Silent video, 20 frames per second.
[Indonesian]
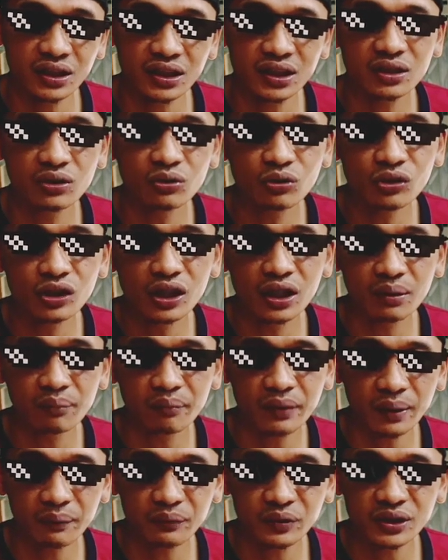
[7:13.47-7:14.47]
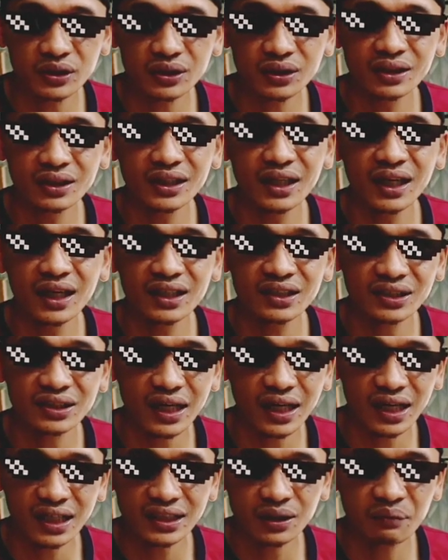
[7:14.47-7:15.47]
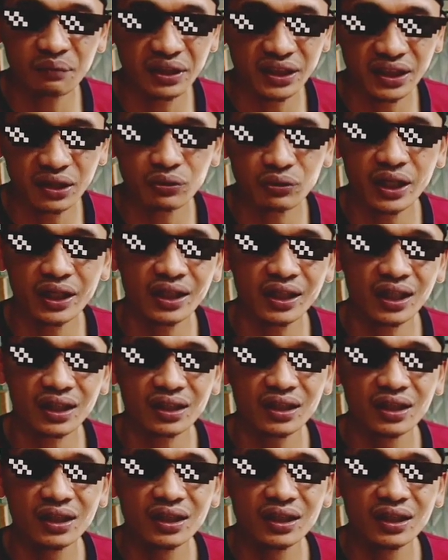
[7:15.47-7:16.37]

di Google Maps. Ya, sekarang zamannya udah enak.